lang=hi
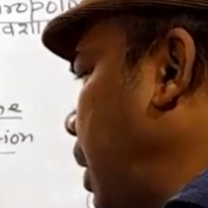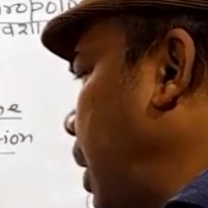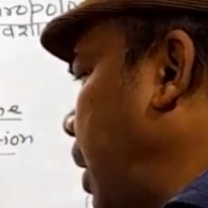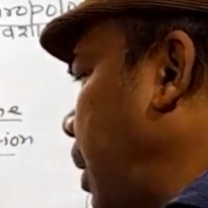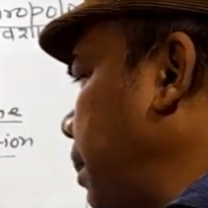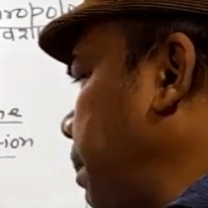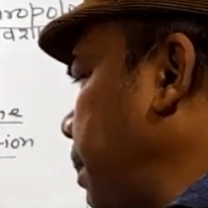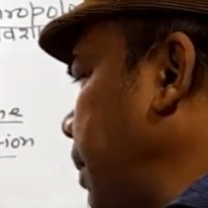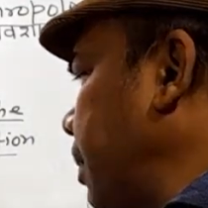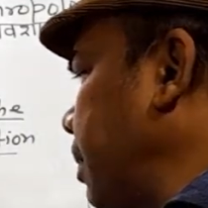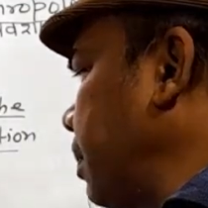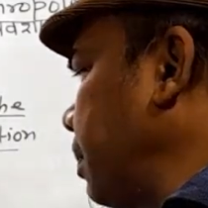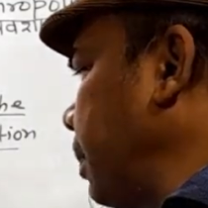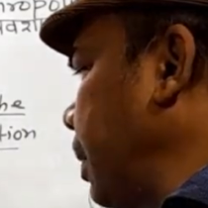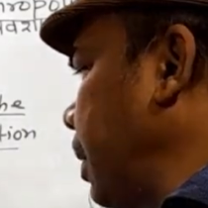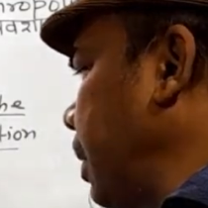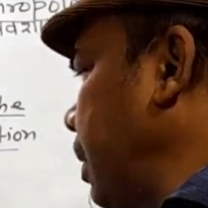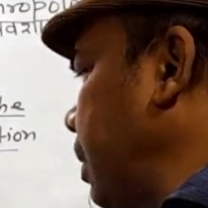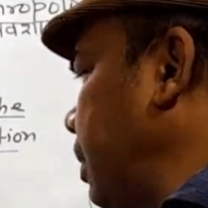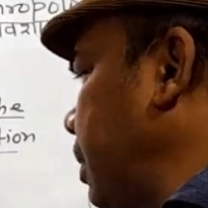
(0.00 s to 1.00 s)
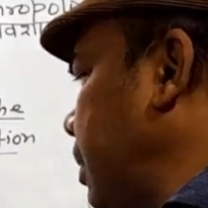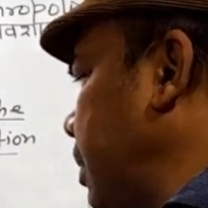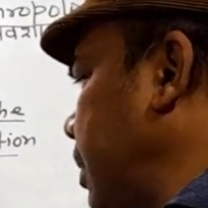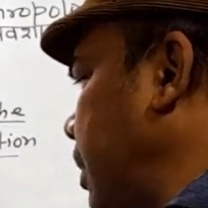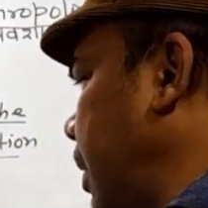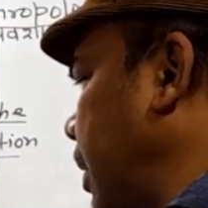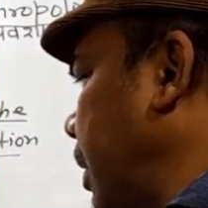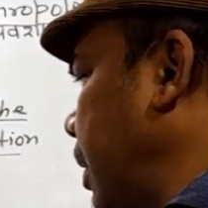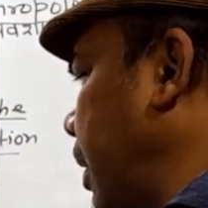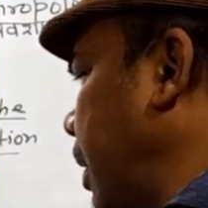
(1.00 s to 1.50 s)
आपस में
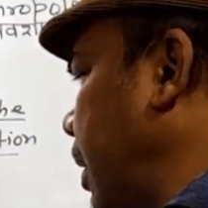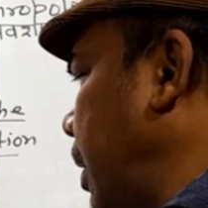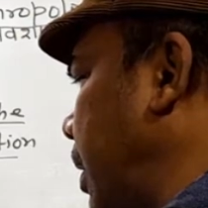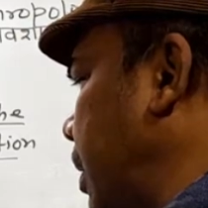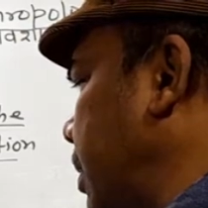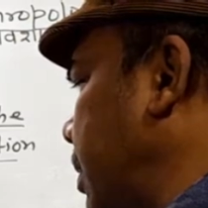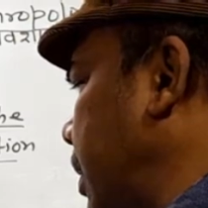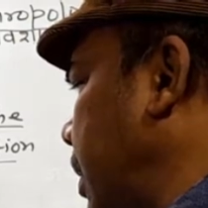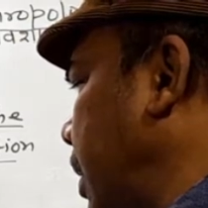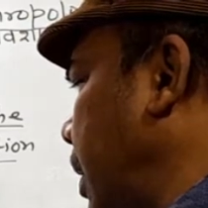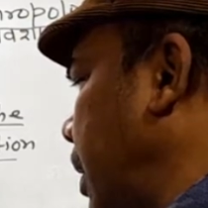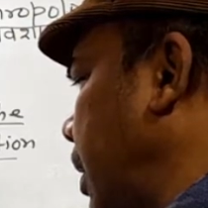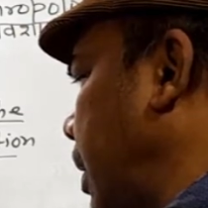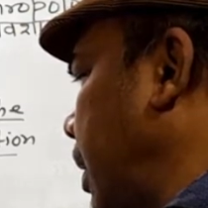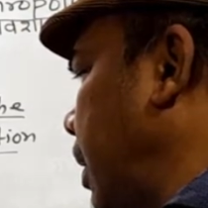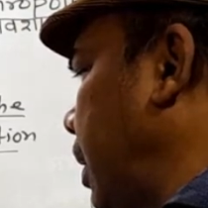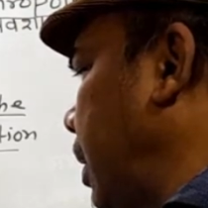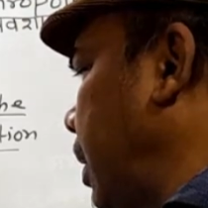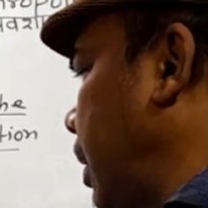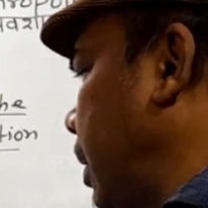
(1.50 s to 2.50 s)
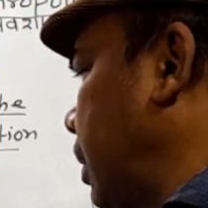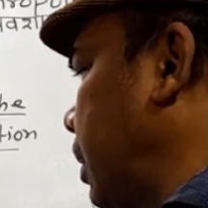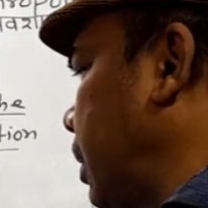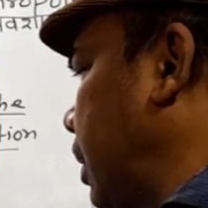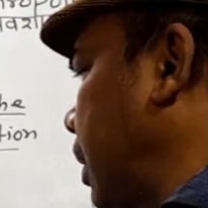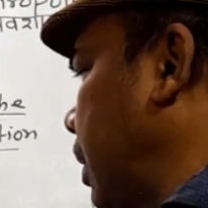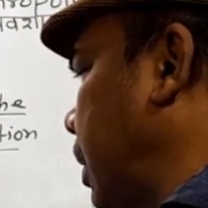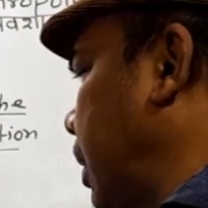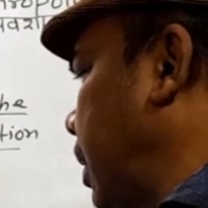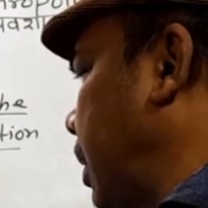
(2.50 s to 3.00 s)
संघर्ष करने
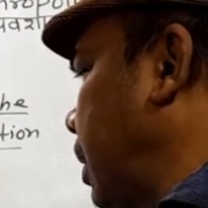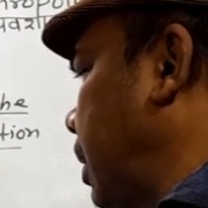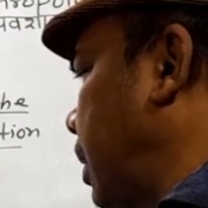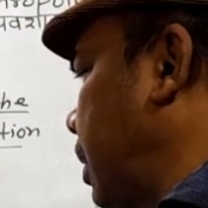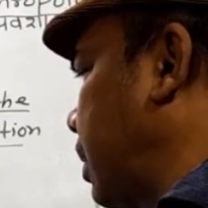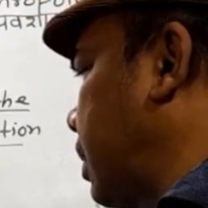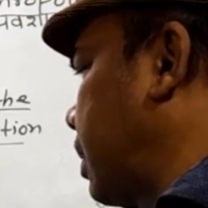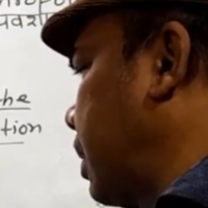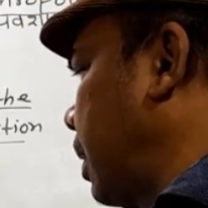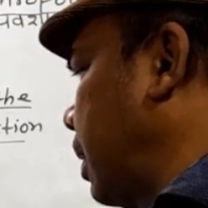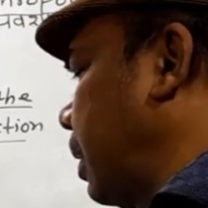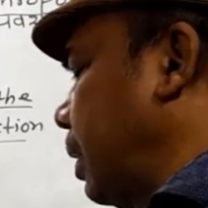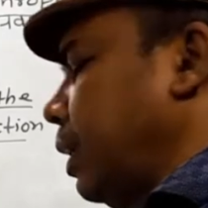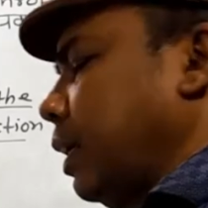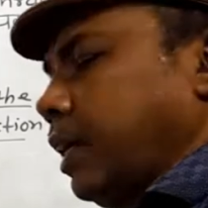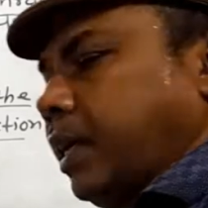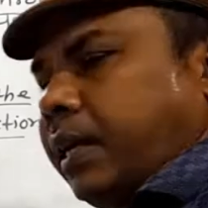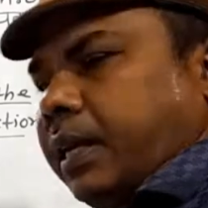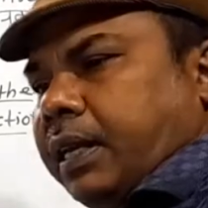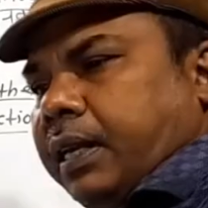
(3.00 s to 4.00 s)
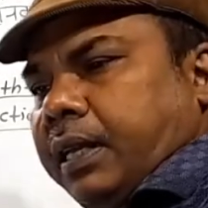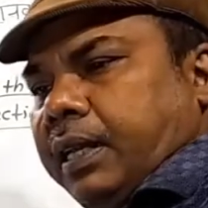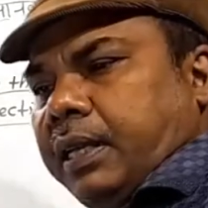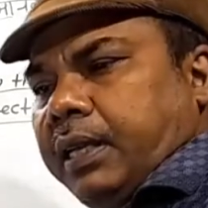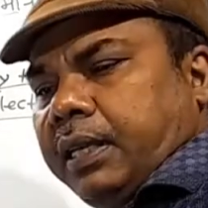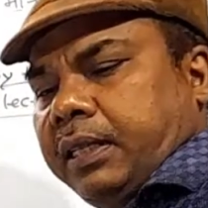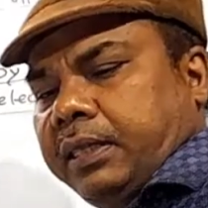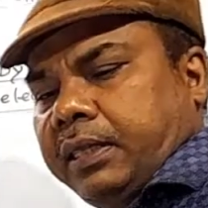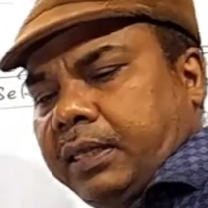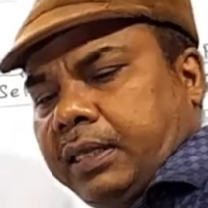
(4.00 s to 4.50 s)
लगते हैं स्ट्रगल करने
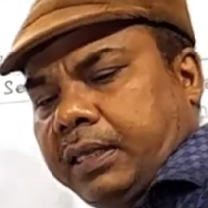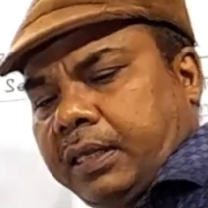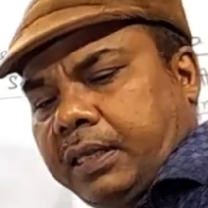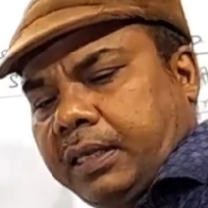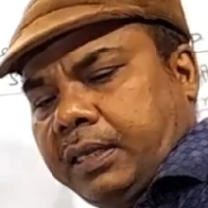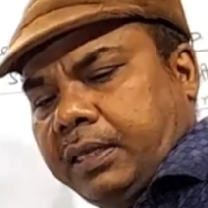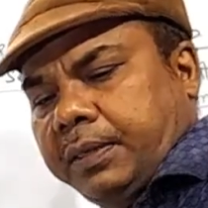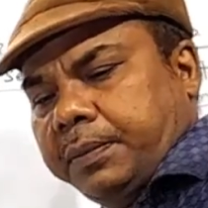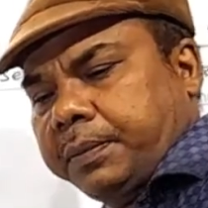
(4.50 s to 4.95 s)
लगते हैं